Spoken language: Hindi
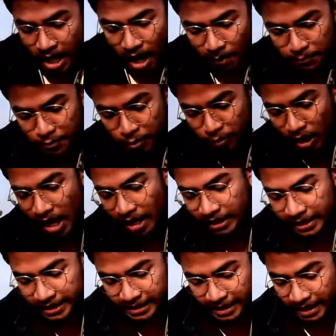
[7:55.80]
अब चूल्हा का
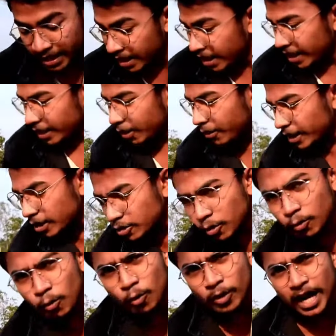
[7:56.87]
देखिए क्योंकि जो
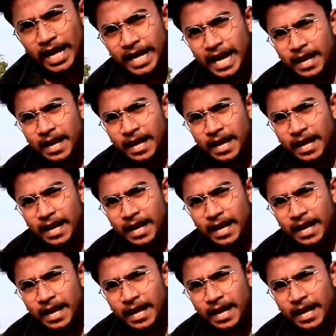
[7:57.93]
कुकर